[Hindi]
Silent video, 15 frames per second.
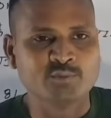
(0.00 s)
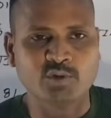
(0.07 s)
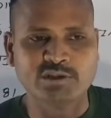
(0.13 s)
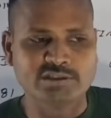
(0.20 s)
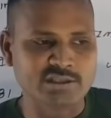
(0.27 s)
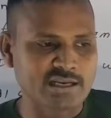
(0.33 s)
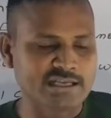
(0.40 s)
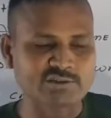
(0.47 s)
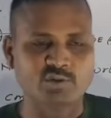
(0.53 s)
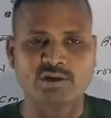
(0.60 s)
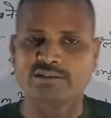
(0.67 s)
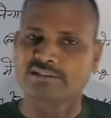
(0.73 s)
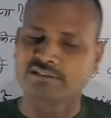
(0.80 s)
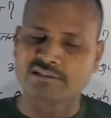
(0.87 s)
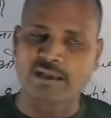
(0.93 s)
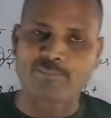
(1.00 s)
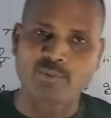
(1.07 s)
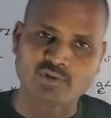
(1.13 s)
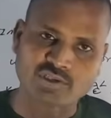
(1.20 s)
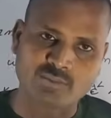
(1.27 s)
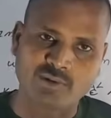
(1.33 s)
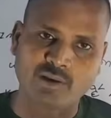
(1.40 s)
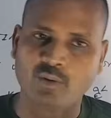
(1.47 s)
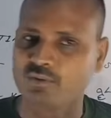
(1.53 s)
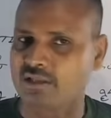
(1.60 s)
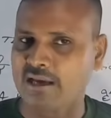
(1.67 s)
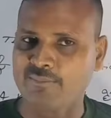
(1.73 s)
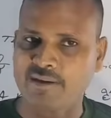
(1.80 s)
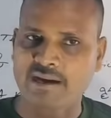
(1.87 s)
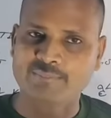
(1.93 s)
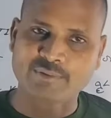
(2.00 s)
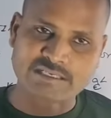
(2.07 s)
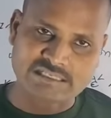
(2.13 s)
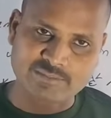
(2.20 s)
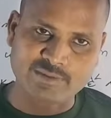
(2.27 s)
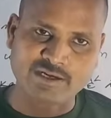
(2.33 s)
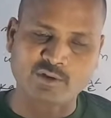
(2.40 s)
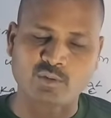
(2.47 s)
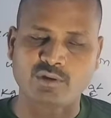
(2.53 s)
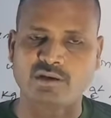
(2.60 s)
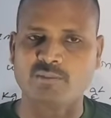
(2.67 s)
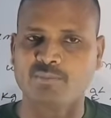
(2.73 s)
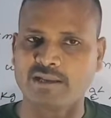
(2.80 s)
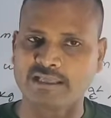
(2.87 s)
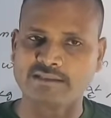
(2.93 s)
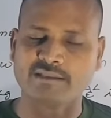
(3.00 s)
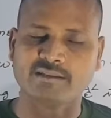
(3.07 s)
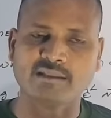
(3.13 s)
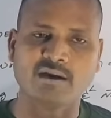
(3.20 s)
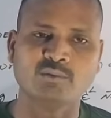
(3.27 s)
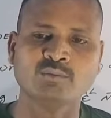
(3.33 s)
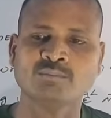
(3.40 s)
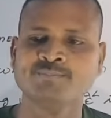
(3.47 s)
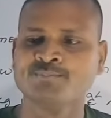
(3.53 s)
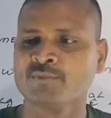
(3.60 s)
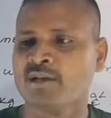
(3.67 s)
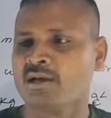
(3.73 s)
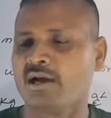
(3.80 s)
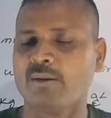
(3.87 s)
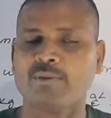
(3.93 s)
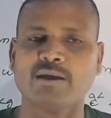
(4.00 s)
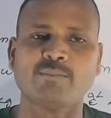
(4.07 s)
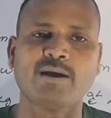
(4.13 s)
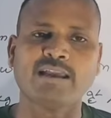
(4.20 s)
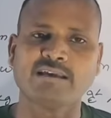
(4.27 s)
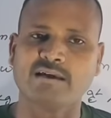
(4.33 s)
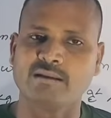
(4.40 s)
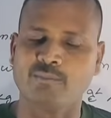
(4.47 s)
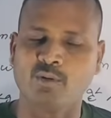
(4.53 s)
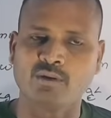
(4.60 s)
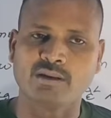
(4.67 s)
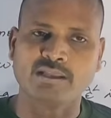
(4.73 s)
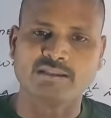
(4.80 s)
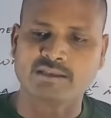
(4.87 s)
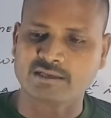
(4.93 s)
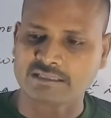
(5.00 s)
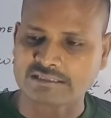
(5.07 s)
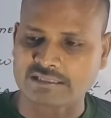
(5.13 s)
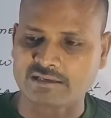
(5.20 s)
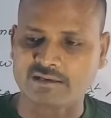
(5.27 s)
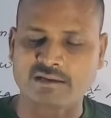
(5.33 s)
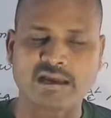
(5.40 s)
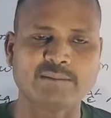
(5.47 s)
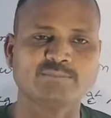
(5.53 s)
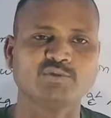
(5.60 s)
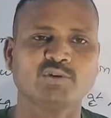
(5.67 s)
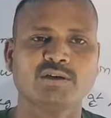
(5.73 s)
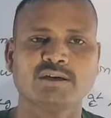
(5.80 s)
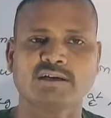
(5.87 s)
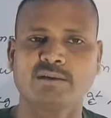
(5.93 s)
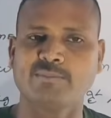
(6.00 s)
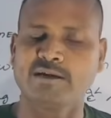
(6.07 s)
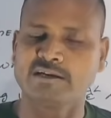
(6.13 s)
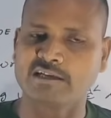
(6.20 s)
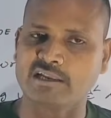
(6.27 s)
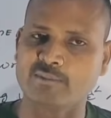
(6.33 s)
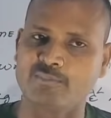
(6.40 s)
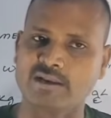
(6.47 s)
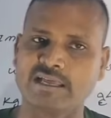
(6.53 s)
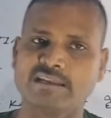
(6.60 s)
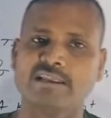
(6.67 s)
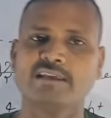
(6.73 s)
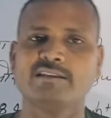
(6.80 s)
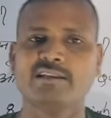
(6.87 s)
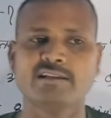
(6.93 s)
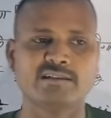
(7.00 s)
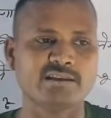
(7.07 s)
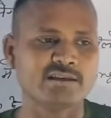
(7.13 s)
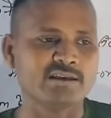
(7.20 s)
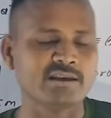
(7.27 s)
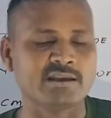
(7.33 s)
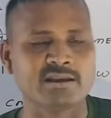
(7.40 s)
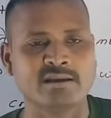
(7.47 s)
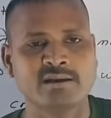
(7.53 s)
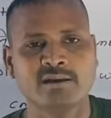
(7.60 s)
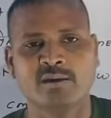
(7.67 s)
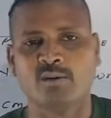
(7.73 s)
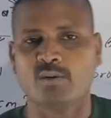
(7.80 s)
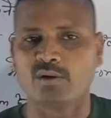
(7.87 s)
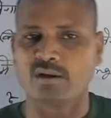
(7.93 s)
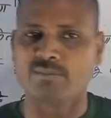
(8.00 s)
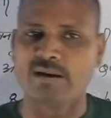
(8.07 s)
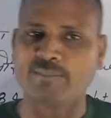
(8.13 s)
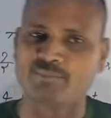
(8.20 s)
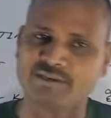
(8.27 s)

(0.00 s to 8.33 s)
तो इतना जो है जितना पॉसिबल होता है मैं आपके कमेंटों के रिप्लाई देता हूँ अब एक भाई कल बोल रहे थे कि सर आप जो है कमेंट का रिप्लाई नहीं देते हैं और हम